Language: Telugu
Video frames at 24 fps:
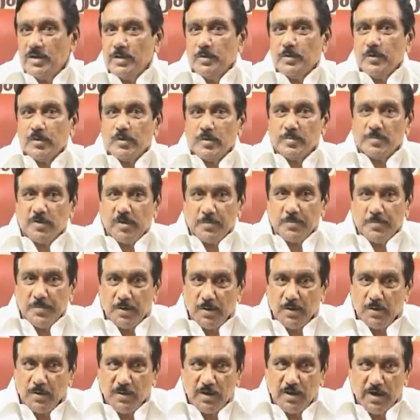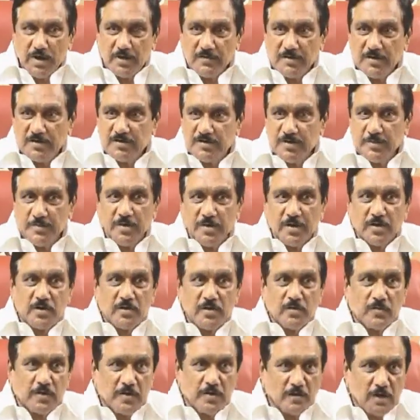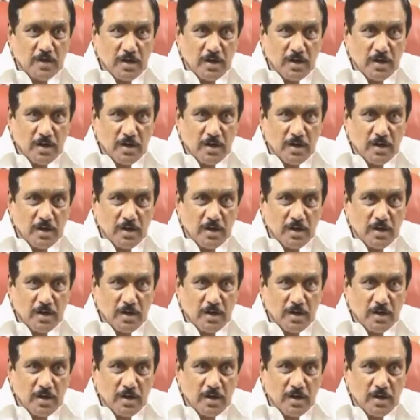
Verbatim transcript: లేకపోతే మా పేర్లు లేవని చెప్పినటువంటి